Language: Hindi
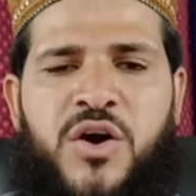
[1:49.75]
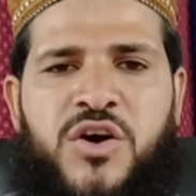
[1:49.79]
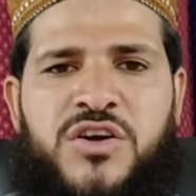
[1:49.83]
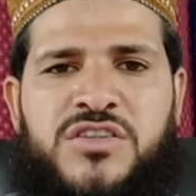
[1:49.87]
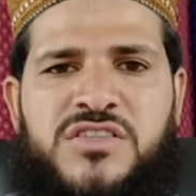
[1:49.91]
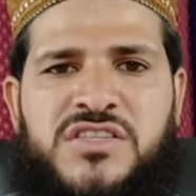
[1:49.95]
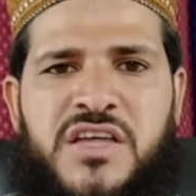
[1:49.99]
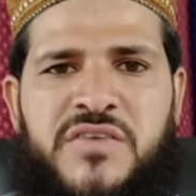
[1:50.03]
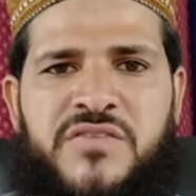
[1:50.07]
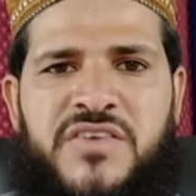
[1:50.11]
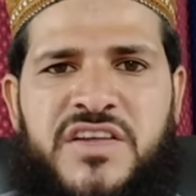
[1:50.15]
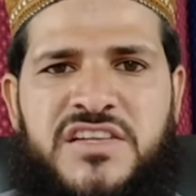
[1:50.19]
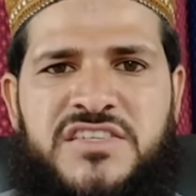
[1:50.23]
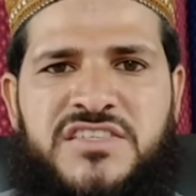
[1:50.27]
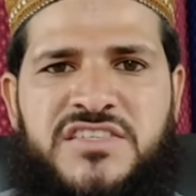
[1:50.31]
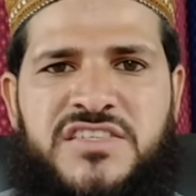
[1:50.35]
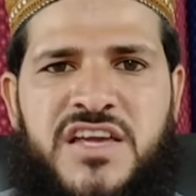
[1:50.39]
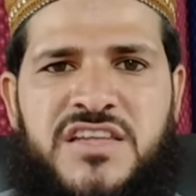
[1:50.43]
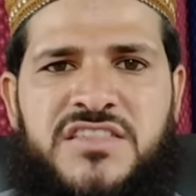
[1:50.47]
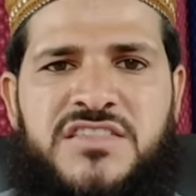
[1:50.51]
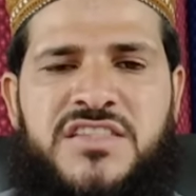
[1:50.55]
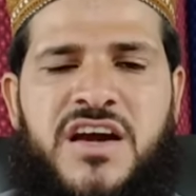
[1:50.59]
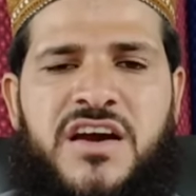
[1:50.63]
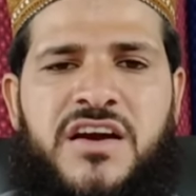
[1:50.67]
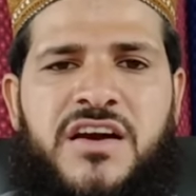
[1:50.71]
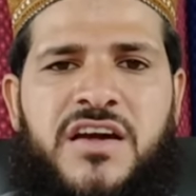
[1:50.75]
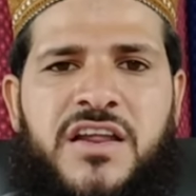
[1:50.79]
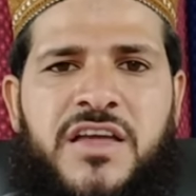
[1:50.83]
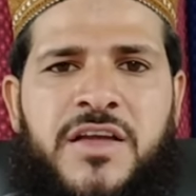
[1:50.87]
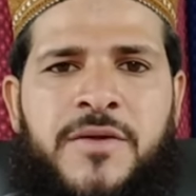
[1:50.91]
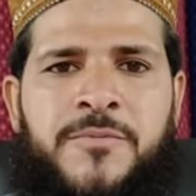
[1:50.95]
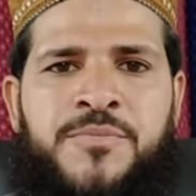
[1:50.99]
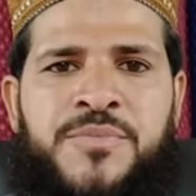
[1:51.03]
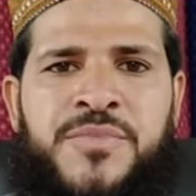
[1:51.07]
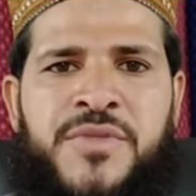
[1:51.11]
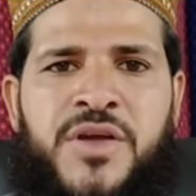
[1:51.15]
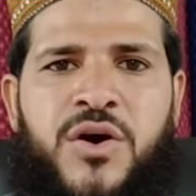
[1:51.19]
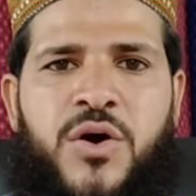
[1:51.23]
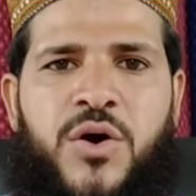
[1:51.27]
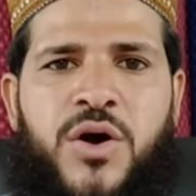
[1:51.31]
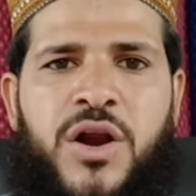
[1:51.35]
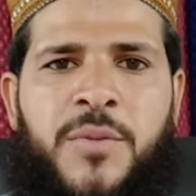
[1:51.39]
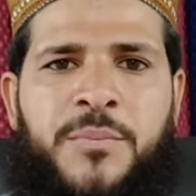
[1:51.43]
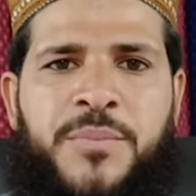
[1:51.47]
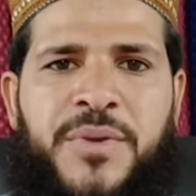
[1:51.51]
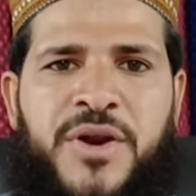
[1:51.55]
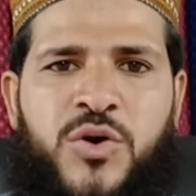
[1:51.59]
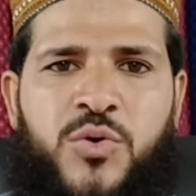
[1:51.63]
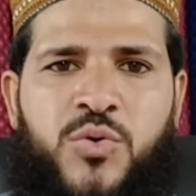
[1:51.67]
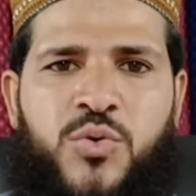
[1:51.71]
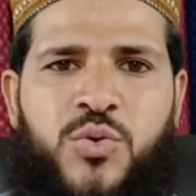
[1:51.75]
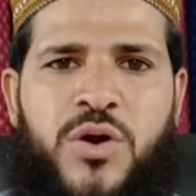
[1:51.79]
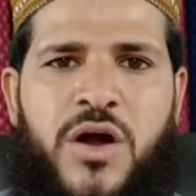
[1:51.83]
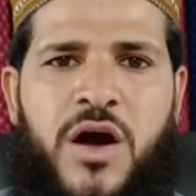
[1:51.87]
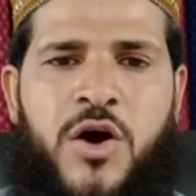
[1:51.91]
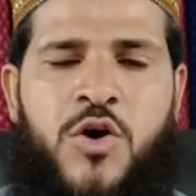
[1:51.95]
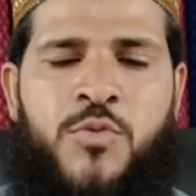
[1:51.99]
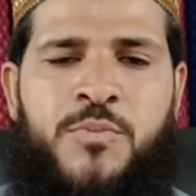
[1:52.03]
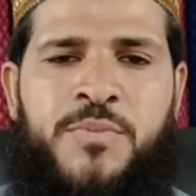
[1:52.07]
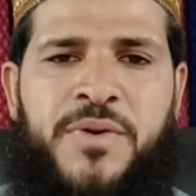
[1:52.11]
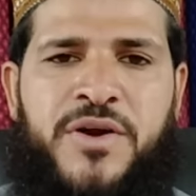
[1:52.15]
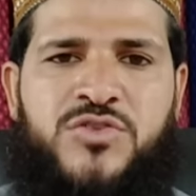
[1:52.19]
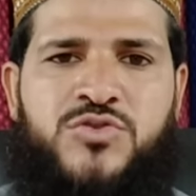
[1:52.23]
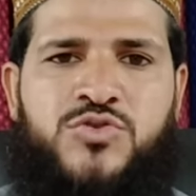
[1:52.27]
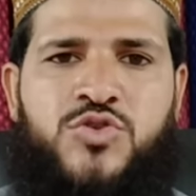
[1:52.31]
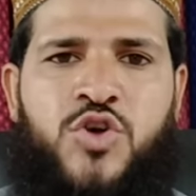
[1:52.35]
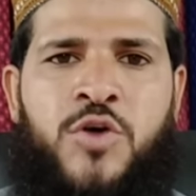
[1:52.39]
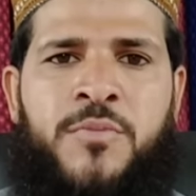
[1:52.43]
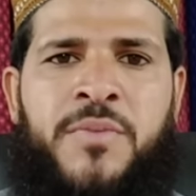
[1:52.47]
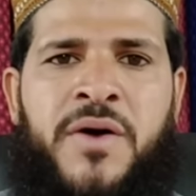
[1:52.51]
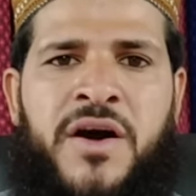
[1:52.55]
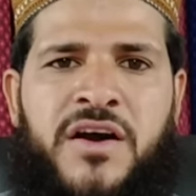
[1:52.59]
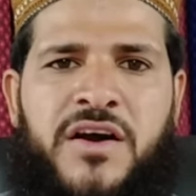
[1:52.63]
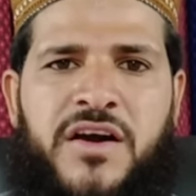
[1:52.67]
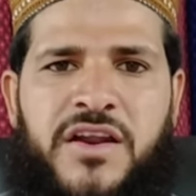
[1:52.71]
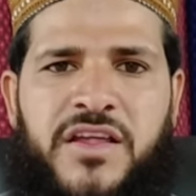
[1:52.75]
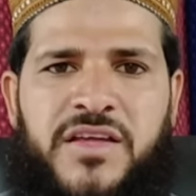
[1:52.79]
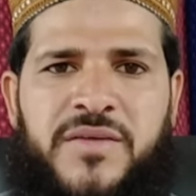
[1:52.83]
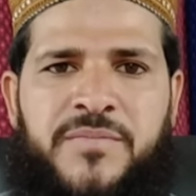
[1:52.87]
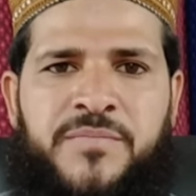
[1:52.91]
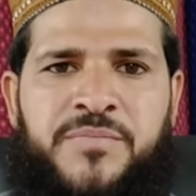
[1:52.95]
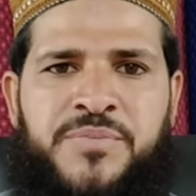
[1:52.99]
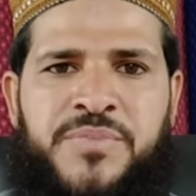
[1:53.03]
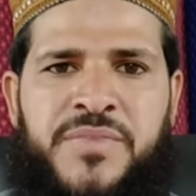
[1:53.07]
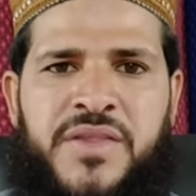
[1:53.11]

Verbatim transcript: और तवील सजदा करें और अपने गुनाहों पर तोबा करें